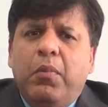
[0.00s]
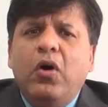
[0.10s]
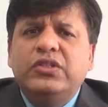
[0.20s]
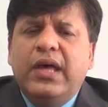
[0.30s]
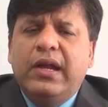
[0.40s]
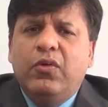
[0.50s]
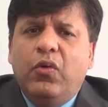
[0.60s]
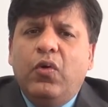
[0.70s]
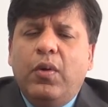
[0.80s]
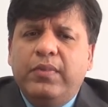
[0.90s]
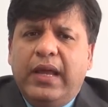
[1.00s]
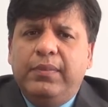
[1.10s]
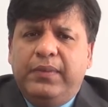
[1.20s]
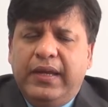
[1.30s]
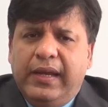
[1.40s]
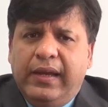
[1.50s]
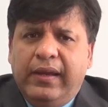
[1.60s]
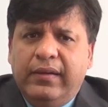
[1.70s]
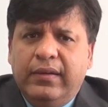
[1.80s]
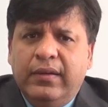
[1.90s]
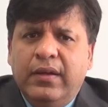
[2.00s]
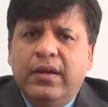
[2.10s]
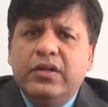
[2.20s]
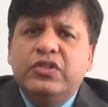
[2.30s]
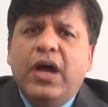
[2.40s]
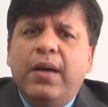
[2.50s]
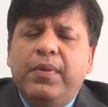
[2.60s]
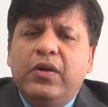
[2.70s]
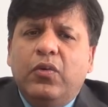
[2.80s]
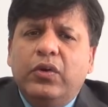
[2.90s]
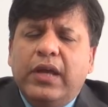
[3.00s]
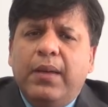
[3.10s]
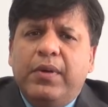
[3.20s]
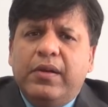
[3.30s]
बहुत सारे लोगों को हमने हेल्प की है जहाँ पर लोग यहाँ